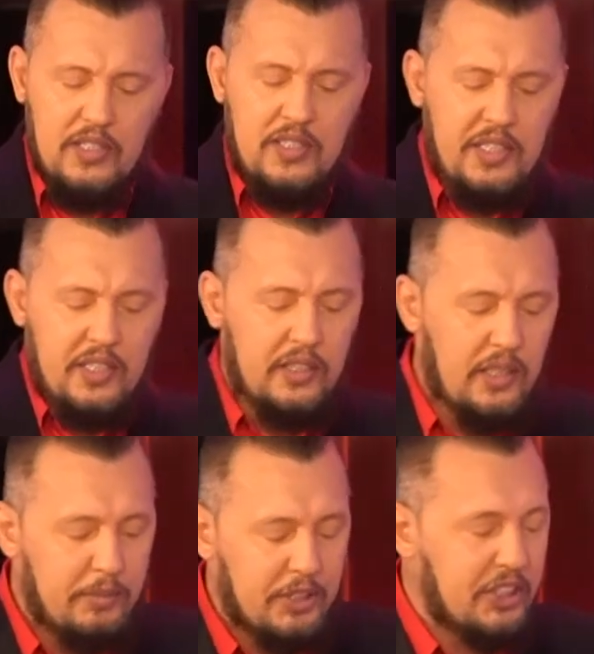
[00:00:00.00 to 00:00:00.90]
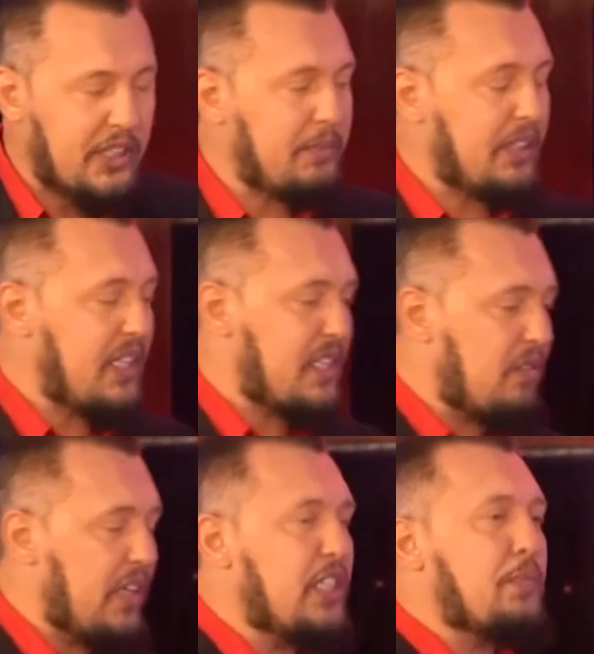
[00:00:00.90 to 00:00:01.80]
Знаете, когда мы читаем такие
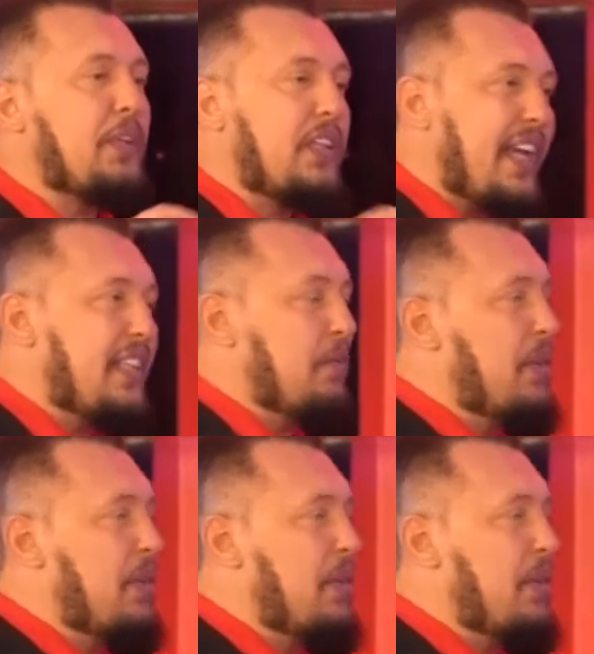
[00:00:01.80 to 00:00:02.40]
слова «испытайте